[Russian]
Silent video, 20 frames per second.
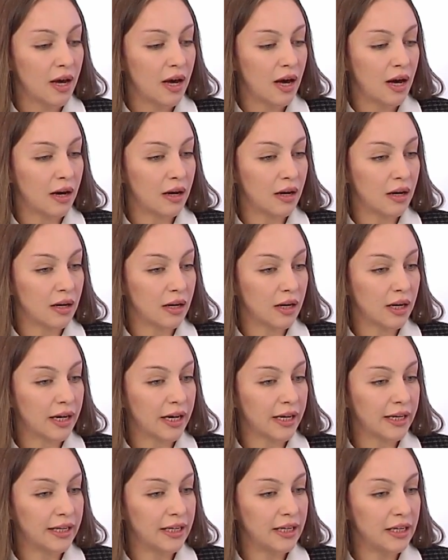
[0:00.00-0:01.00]
А,
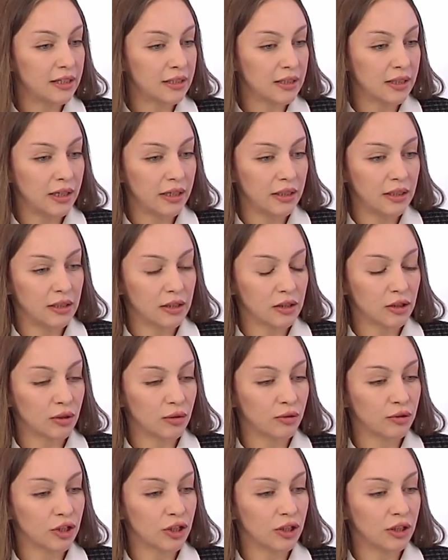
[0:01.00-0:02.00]
какие
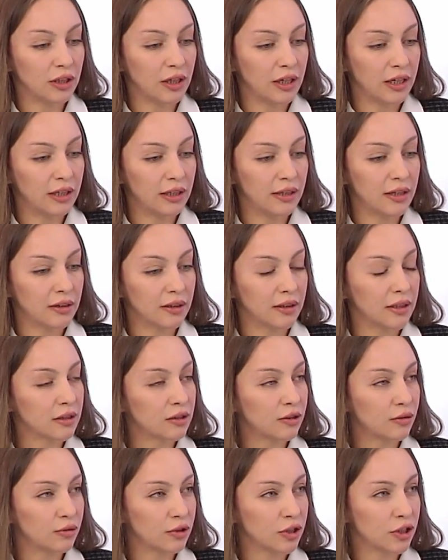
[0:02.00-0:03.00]
среднесрочные и
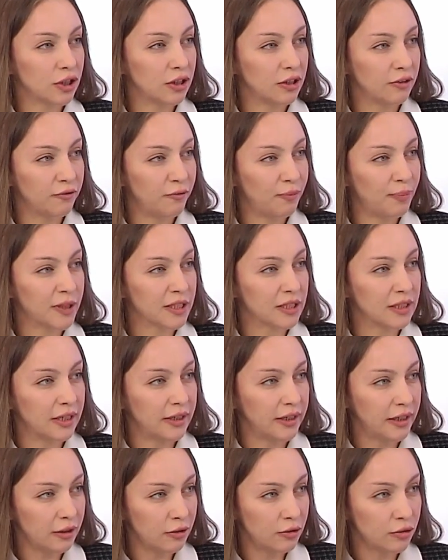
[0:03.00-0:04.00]
долгосрочные в
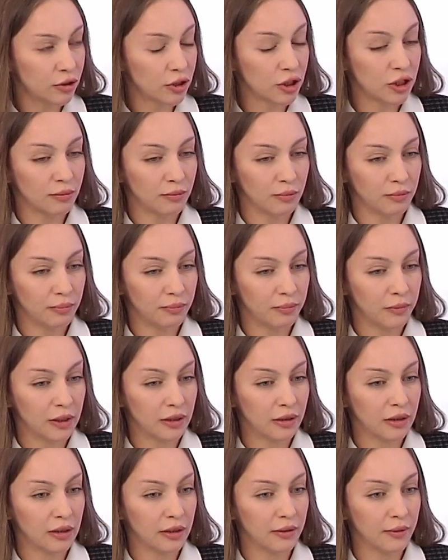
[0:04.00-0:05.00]
последующем угу.
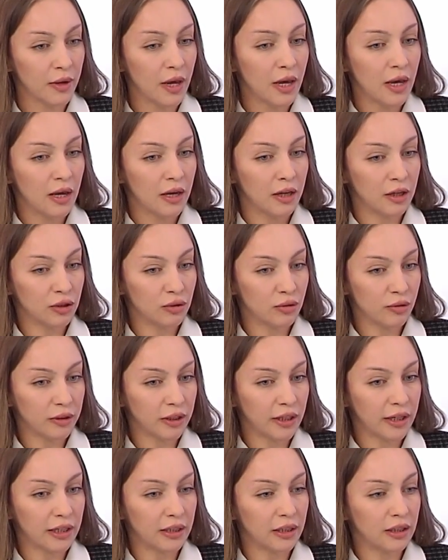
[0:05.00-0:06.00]

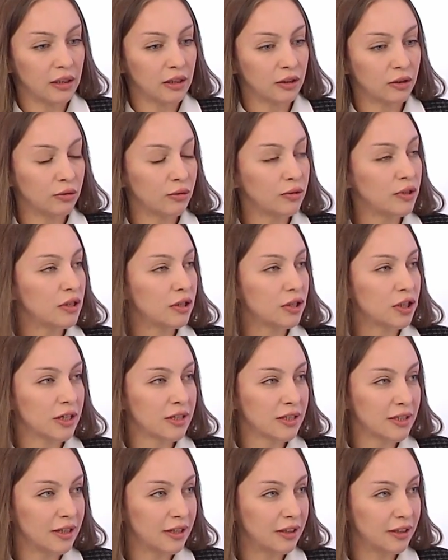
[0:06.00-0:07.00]
результаты, никто
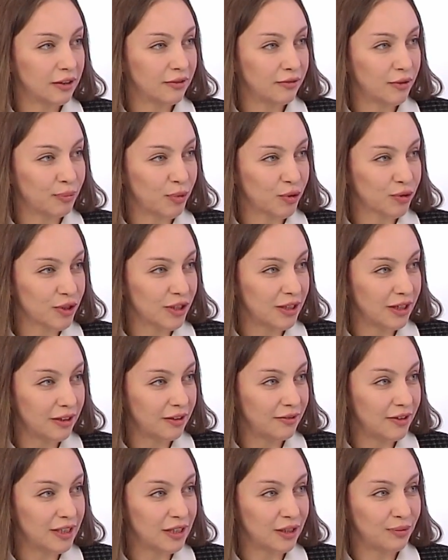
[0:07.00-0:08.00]
сейчас на этот вопрос не
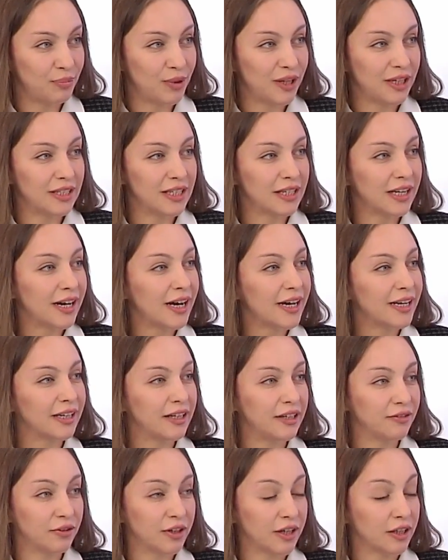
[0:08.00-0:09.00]
ответит. Перетекает
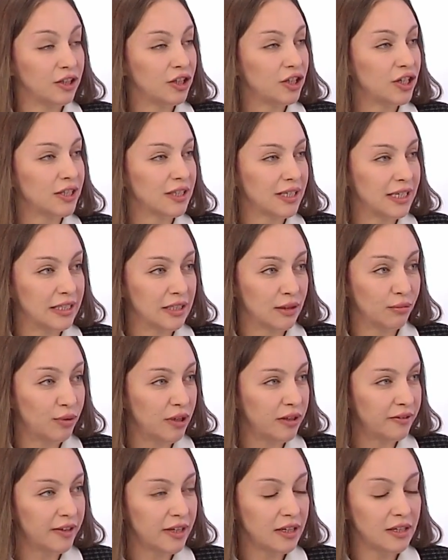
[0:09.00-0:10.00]
ли в хронические
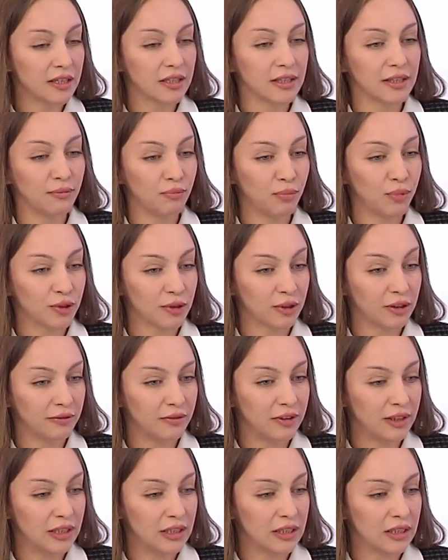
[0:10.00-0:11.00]
заболевания сам
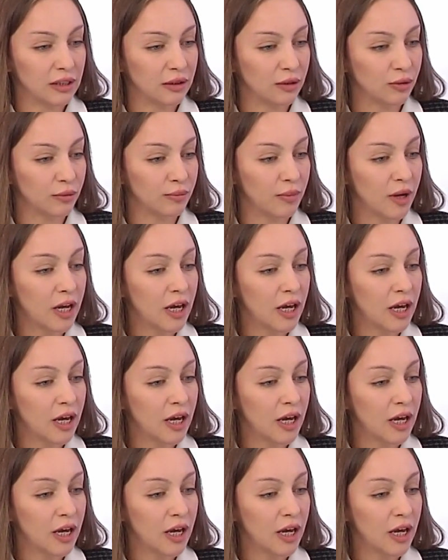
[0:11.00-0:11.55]
постковидный синдром,